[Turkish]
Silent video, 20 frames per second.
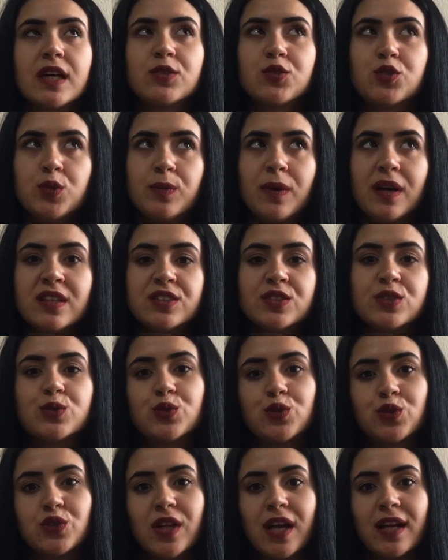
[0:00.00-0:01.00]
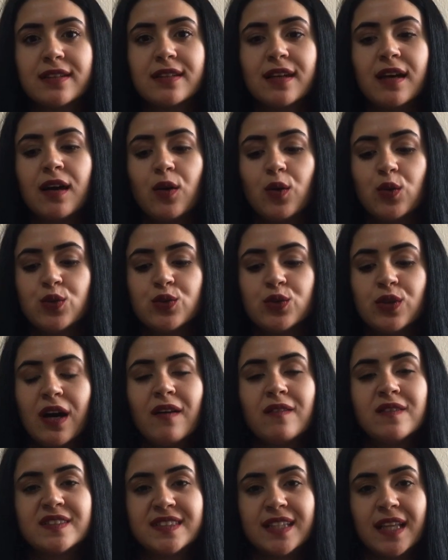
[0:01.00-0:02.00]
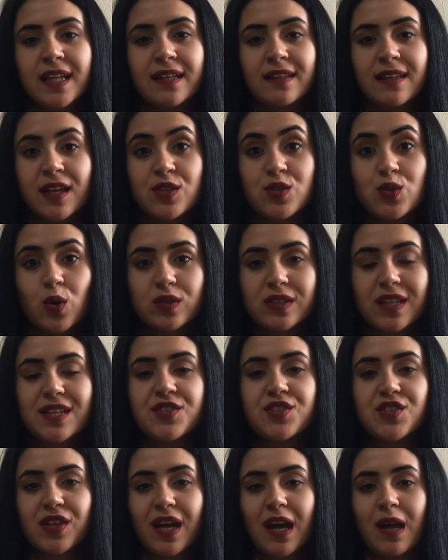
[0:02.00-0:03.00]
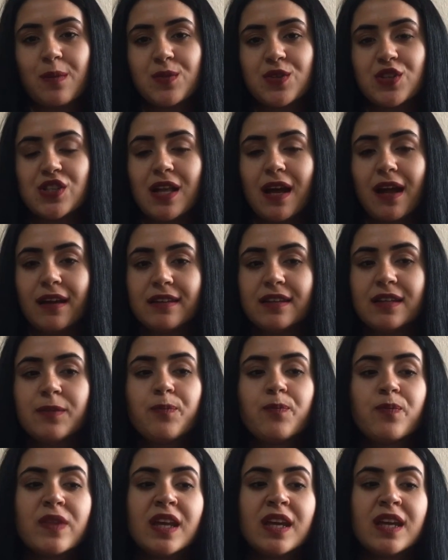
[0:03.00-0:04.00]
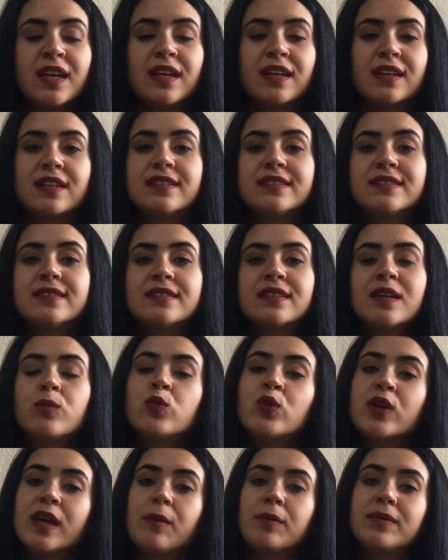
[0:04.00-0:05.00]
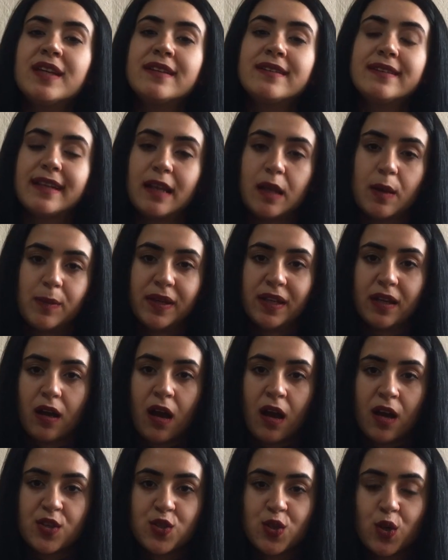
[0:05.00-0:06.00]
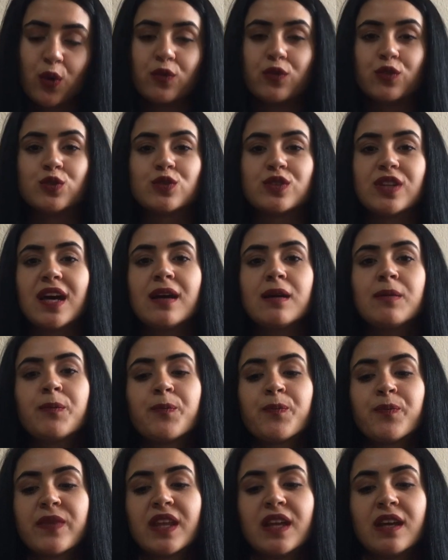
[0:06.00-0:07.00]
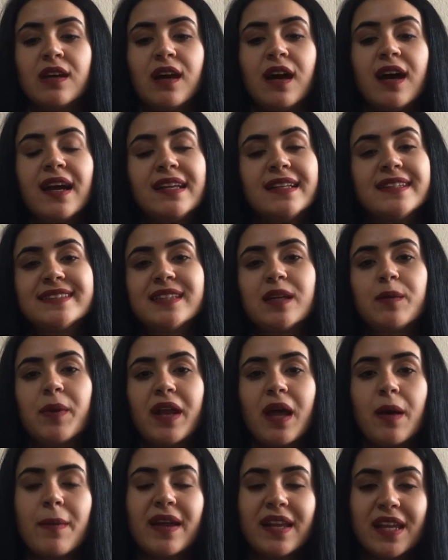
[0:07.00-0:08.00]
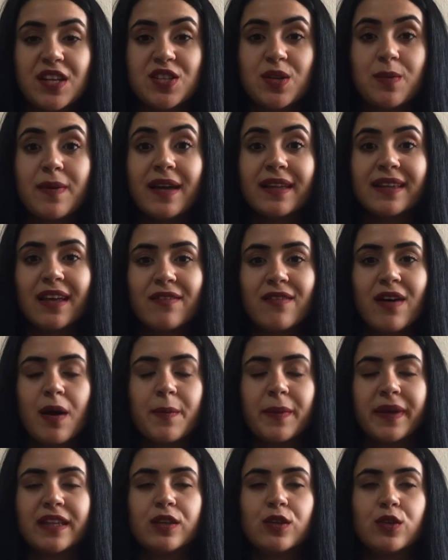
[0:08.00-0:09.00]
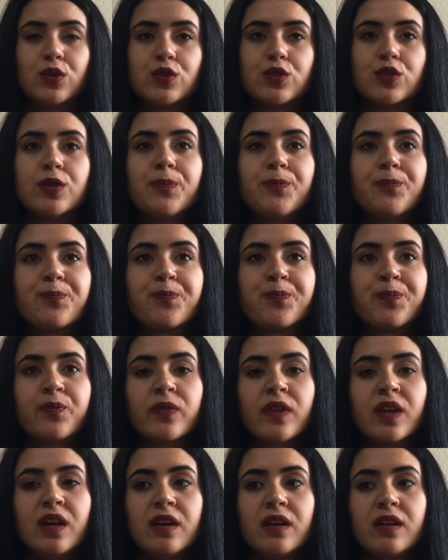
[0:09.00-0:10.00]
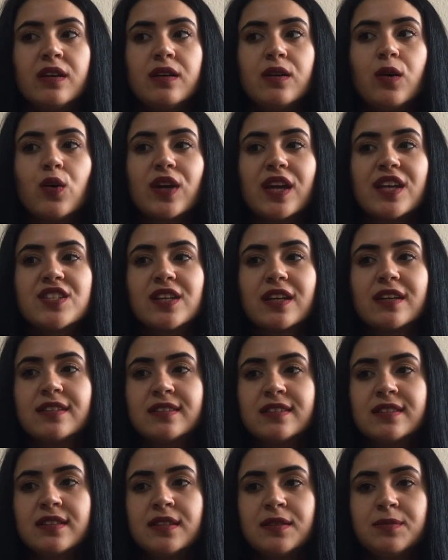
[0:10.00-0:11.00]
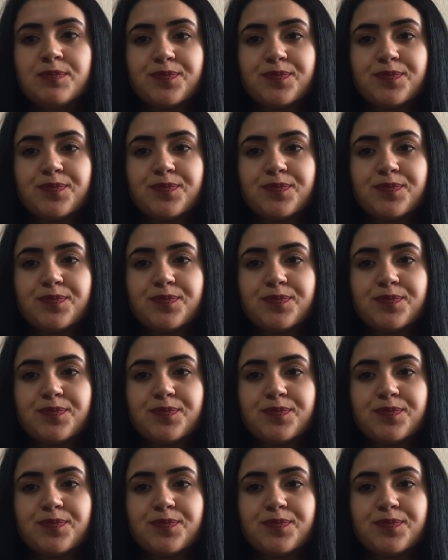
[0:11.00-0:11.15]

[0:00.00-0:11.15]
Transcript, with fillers: tüm alıcı kuşlar da onu av listelerinden çoktan çıkarmışlardı. Kıtır da bu emniyet ile bir ağaç kovuğunda ailesiyle beraber yaşamaya devam ediyordu. E, o gece Kıtır